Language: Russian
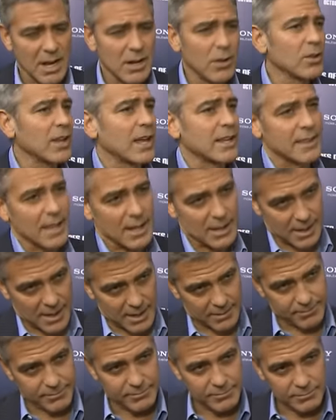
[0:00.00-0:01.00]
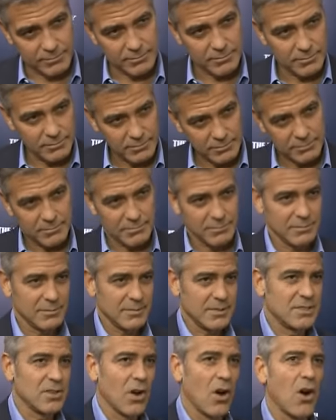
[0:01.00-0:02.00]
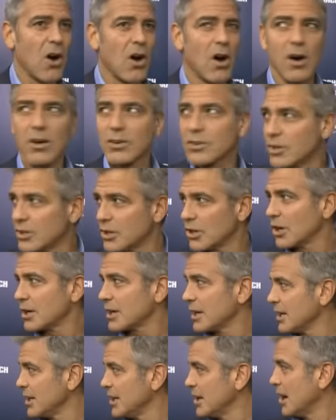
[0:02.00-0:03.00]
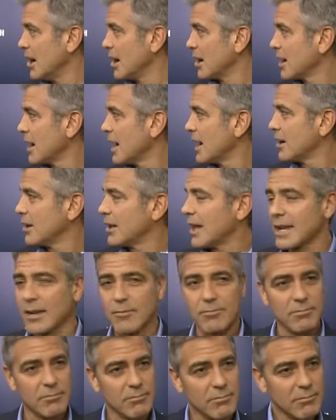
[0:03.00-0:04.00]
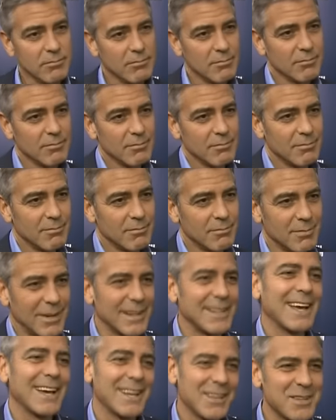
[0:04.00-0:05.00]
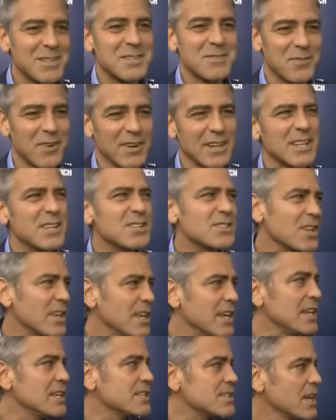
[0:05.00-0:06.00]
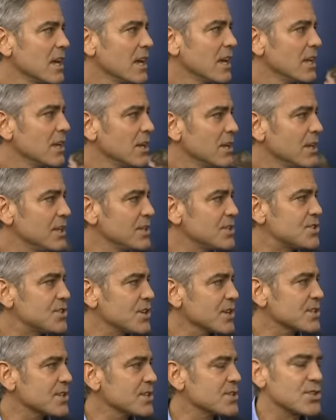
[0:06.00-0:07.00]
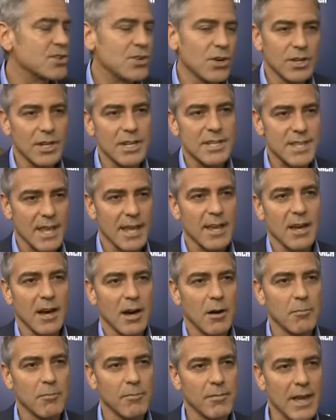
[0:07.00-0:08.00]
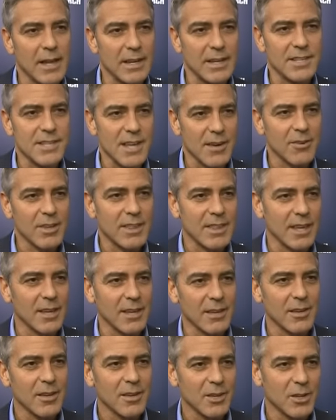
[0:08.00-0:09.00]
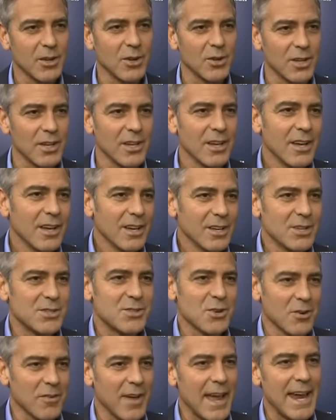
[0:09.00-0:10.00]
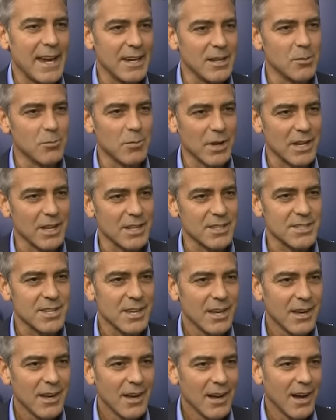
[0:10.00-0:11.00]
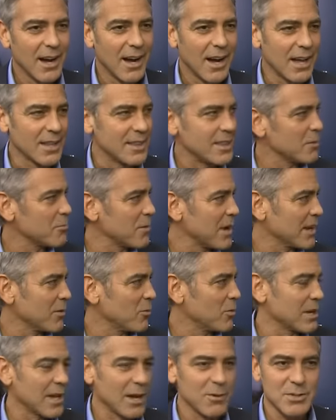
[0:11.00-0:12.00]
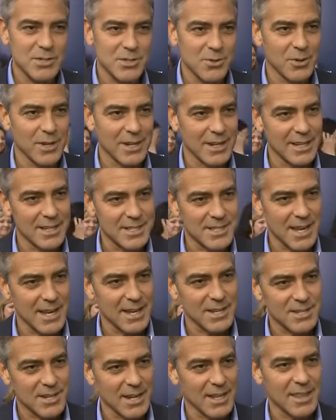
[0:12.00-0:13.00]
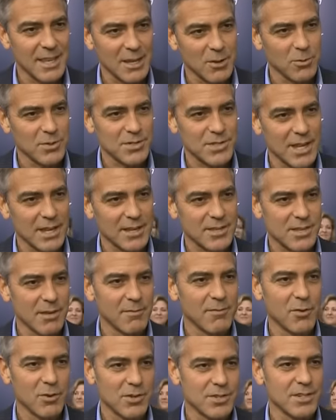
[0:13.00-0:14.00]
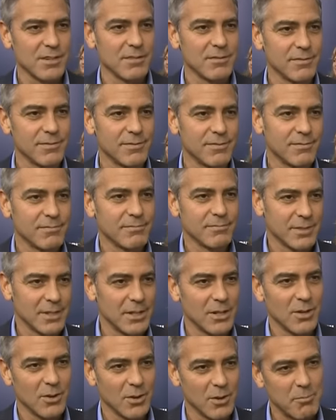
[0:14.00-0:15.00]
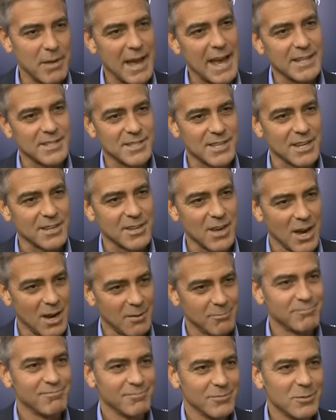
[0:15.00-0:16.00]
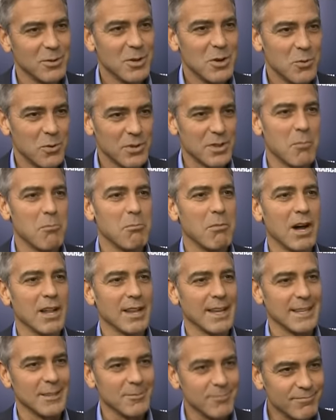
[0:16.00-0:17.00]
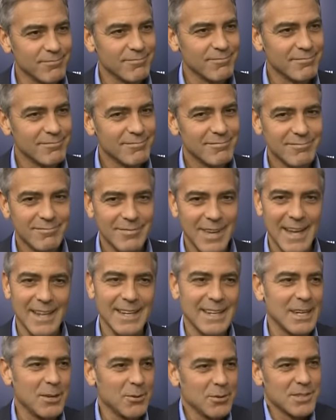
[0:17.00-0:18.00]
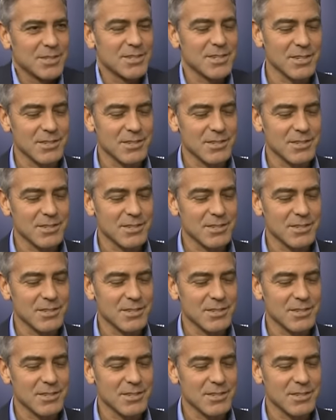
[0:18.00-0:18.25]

Разрешите мне сказать вам полную правду. Мне Райан Гослинг не нравится. Хорош собой, высокий, красивый. У меня нет причин любить его. Но вот какая штука. Он умеет прикинуться умным и тонким, оставаясь при этом актером из сериала, который, к тому же, к делу и без дела, размахивает воображаемый мулет.